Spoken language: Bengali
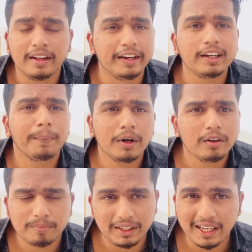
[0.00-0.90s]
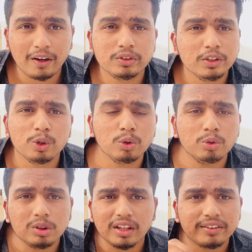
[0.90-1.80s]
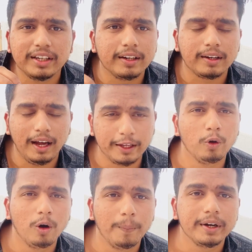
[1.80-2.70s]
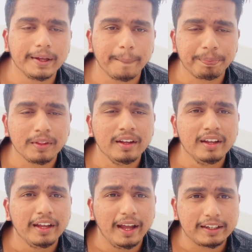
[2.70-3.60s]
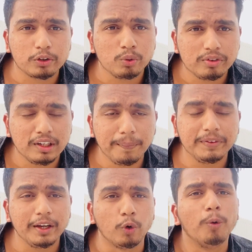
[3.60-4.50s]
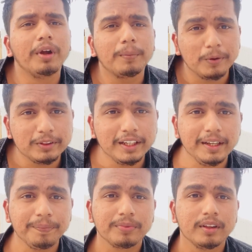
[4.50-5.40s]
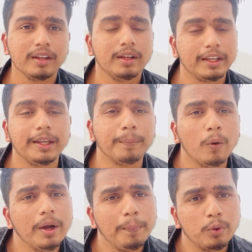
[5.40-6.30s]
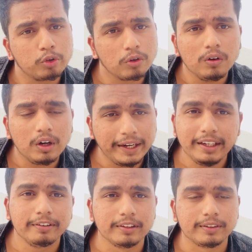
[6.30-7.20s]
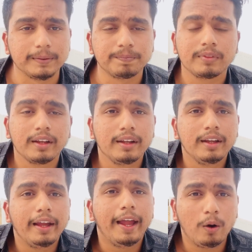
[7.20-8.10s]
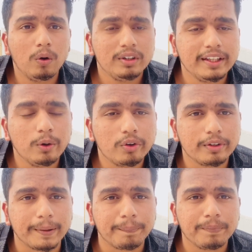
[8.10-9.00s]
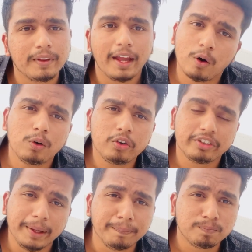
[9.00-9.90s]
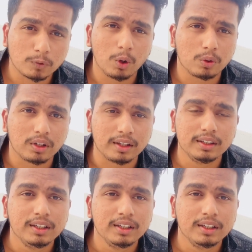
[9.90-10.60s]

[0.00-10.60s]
এটা আমরা মানে এখন যে নতুন সুলতান সেইটা না আগেও মানে একটা শুনছিলাম যে ঘুমের মধ্যে কি বউয়ে পুরুষঙ্গ কাইটে ফেলছে এখন কি করছে এখনো সেম ঘটনা